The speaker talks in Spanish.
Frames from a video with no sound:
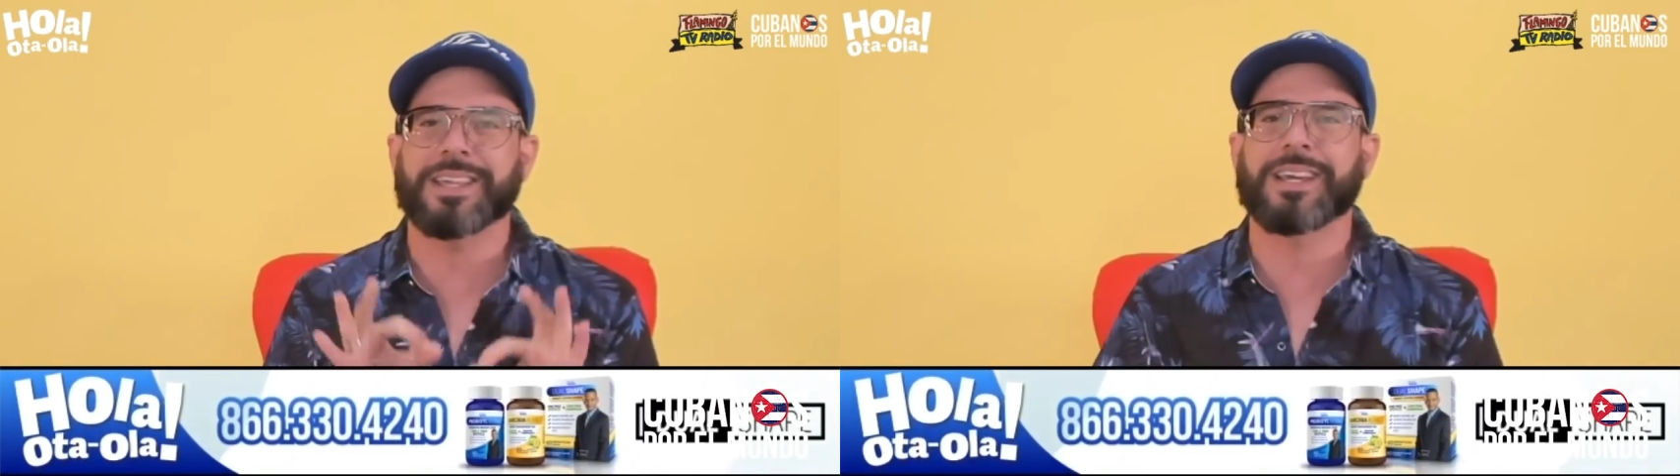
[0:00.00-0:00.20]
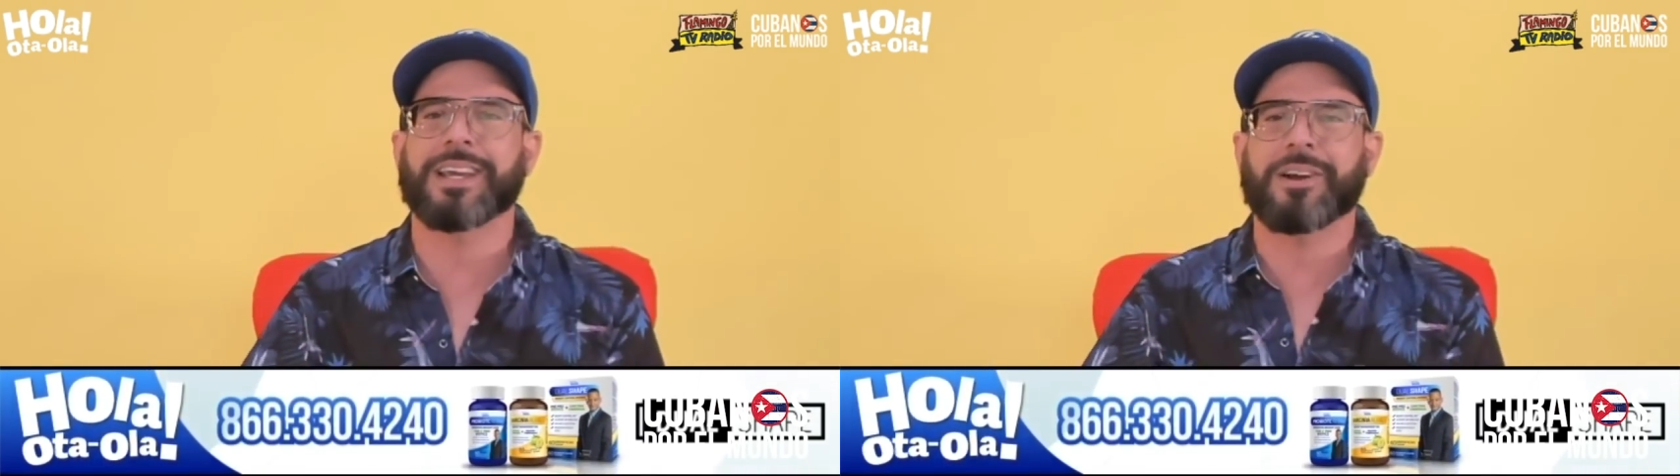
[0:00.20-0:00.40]

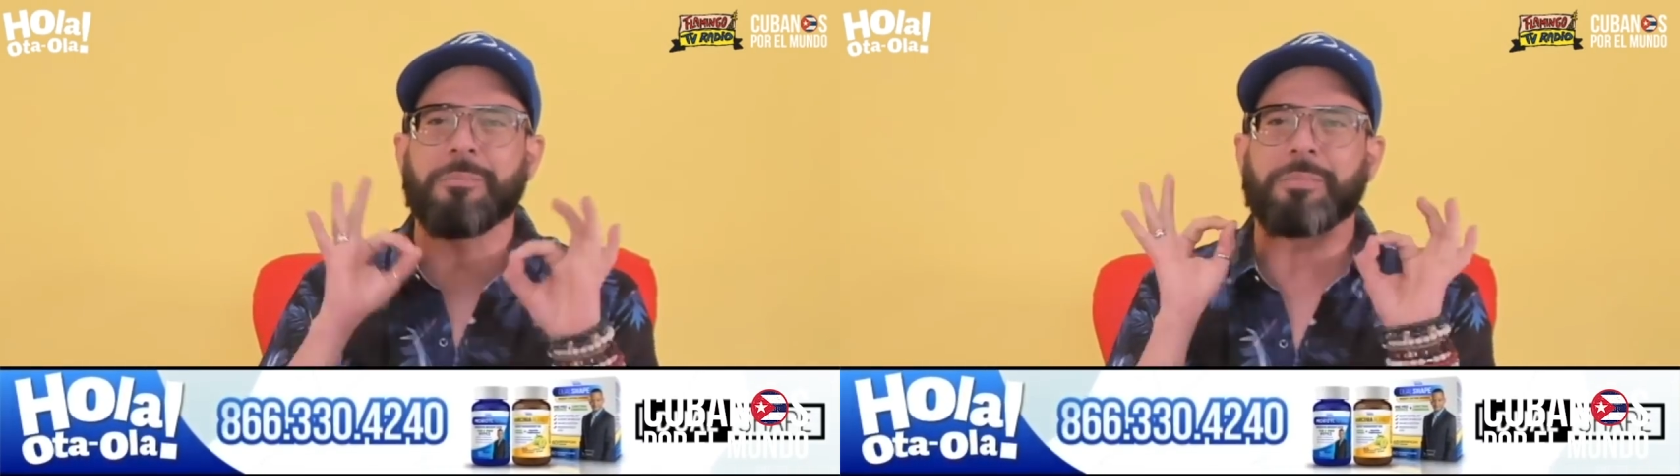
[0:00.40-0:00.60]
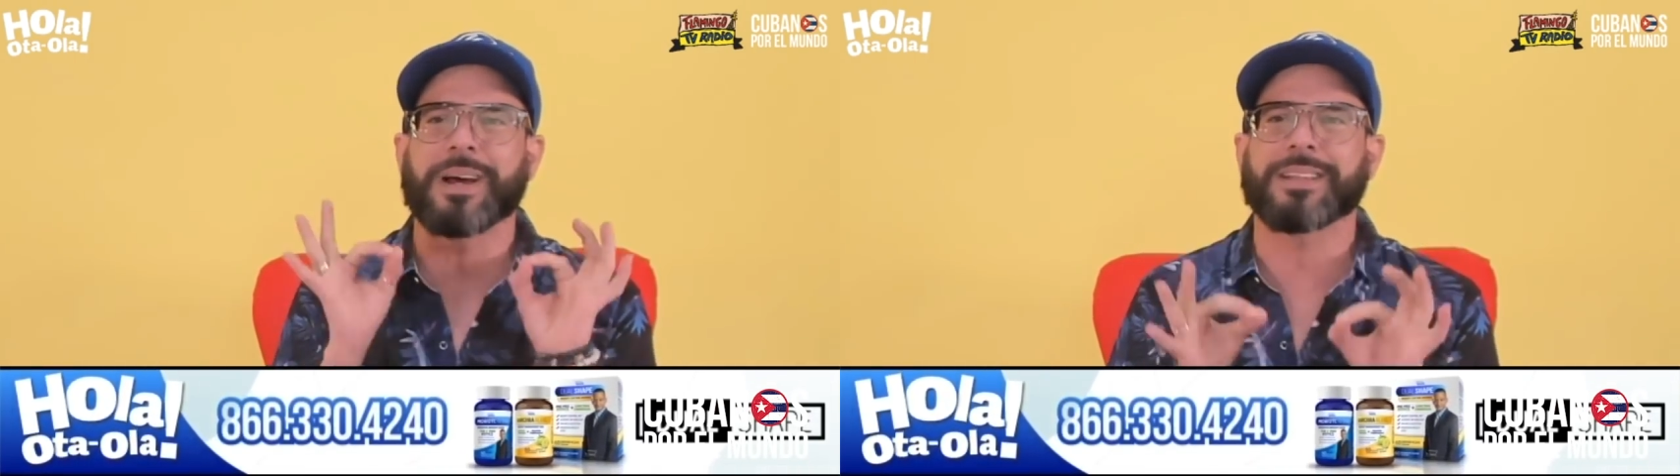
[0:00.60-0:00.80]
de
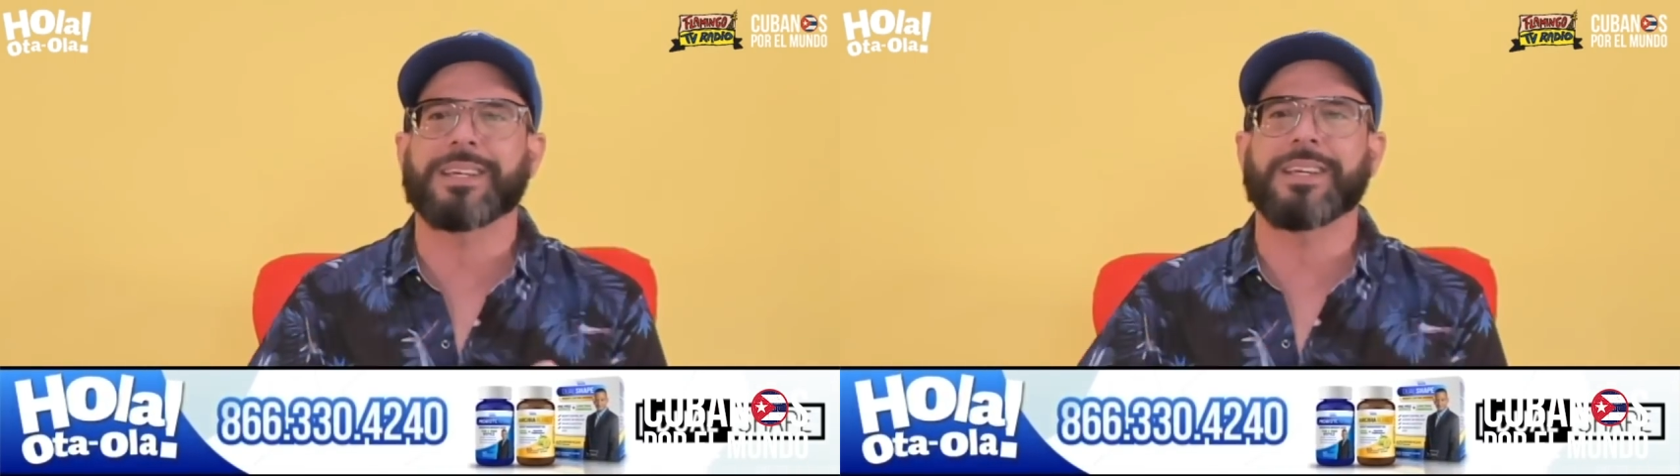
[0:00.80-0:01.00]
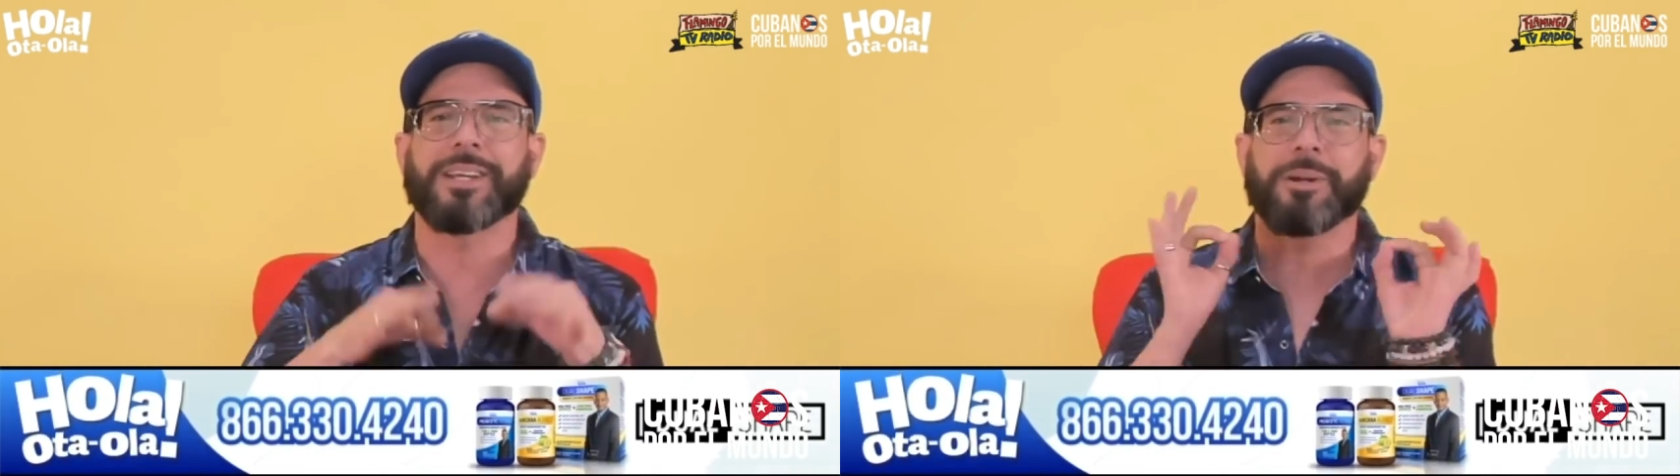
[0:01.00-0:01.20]

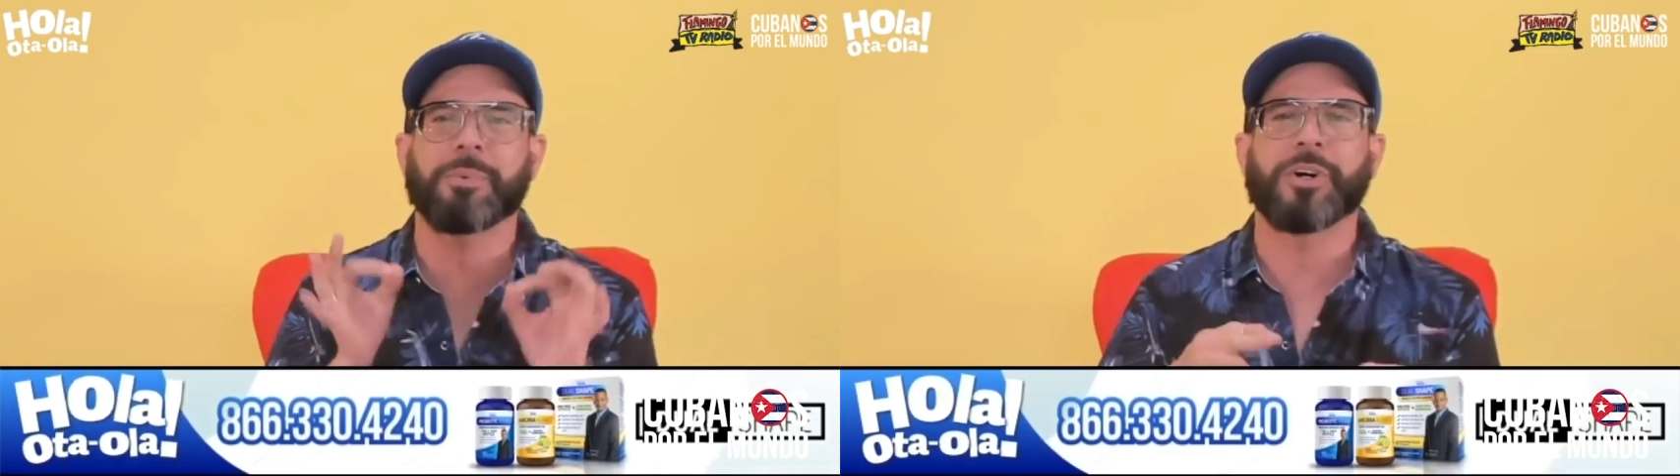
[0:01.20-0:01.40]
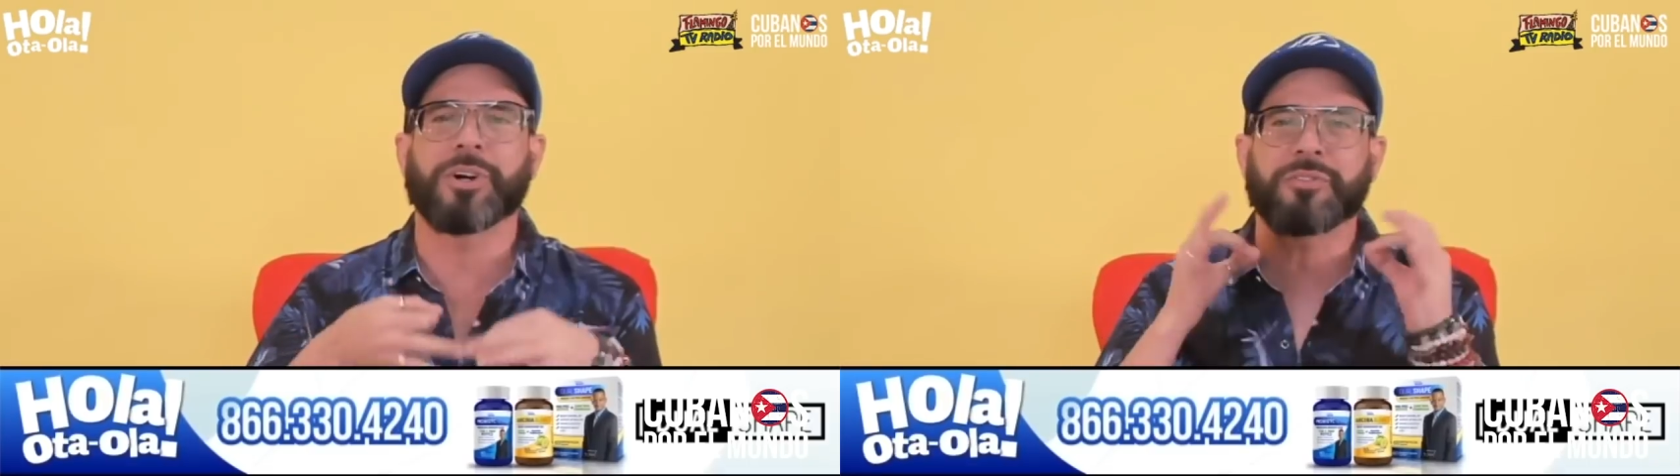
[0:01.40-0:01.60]
compartir,
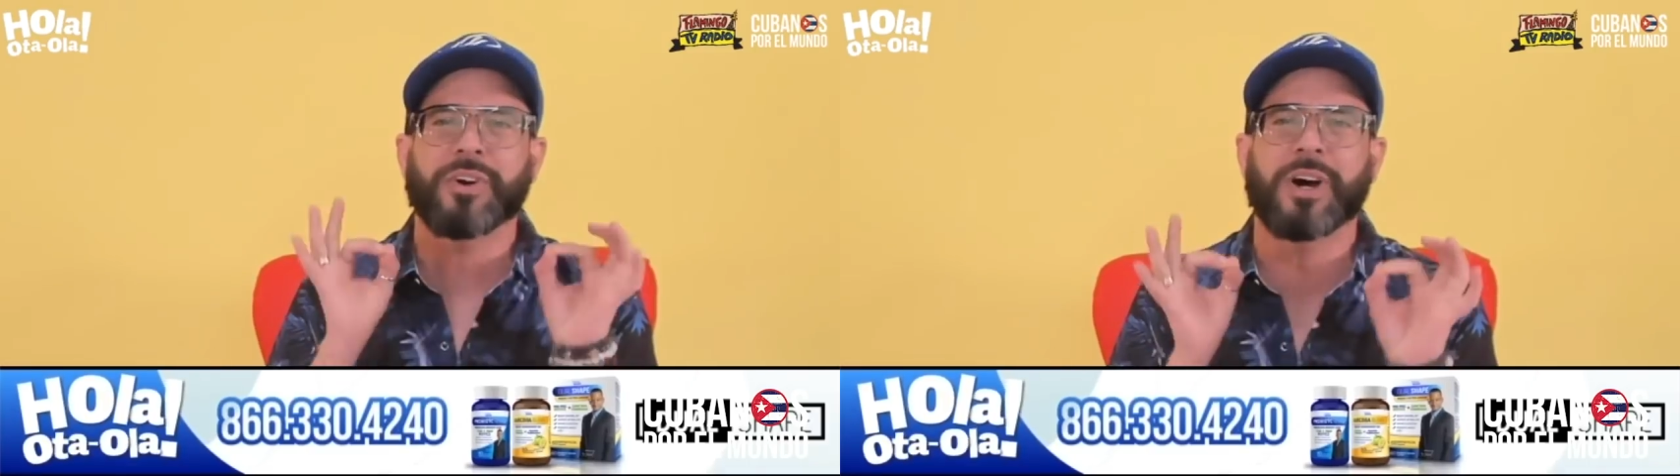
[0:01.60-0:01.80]
por